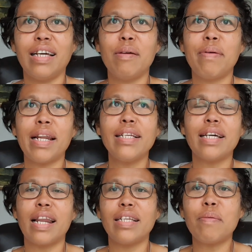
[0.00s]
gimana
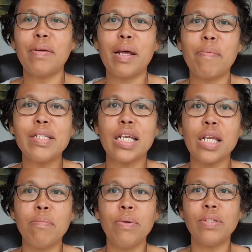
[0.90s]
caranya mendapat
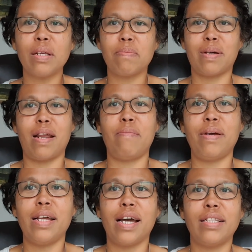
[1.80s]
1000 subscriber
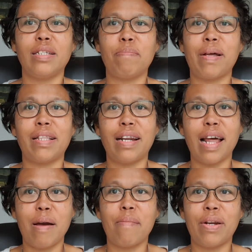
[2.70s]
dengan cepat dan
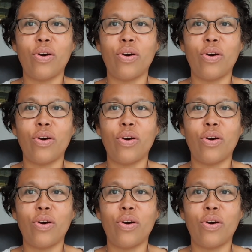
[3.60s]
aman.